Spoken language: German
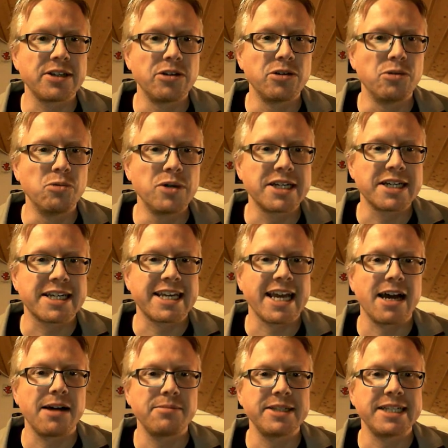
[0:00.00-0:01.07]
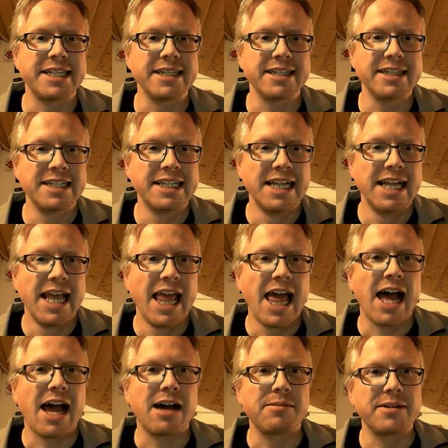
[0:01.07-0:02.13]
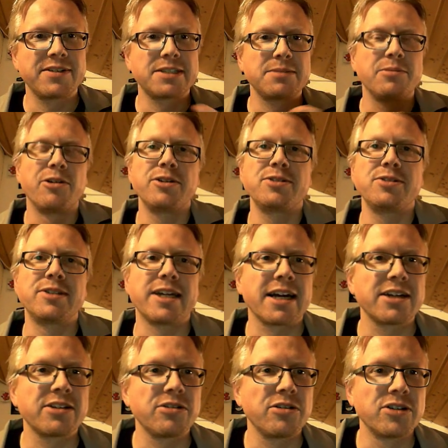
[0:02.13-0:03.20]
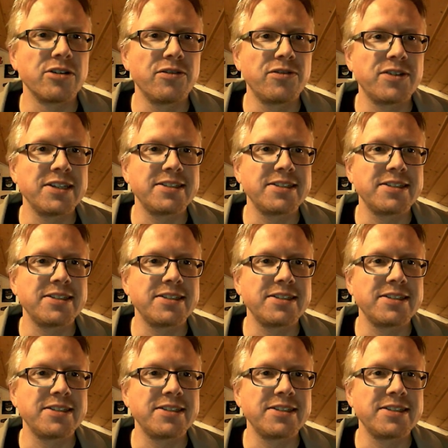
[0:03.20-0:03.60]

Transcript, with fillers: kruden Kabel hier. Aber was man heutzutage noch trifft,